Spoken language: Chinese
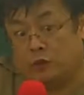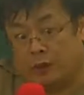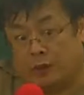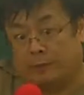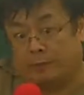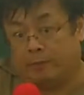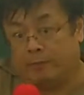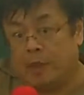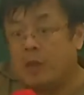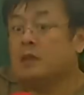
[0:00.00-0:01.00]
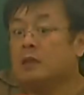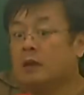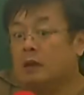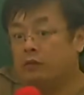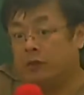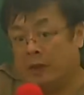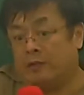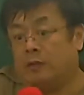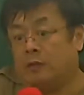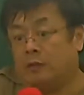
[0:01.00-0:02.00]
去看，它告诉
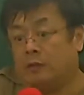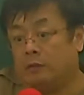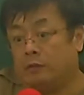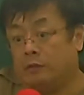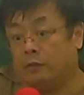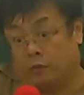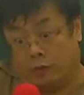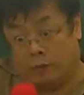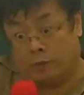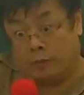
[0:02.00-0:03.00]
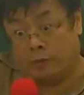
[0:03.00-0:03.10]
absent from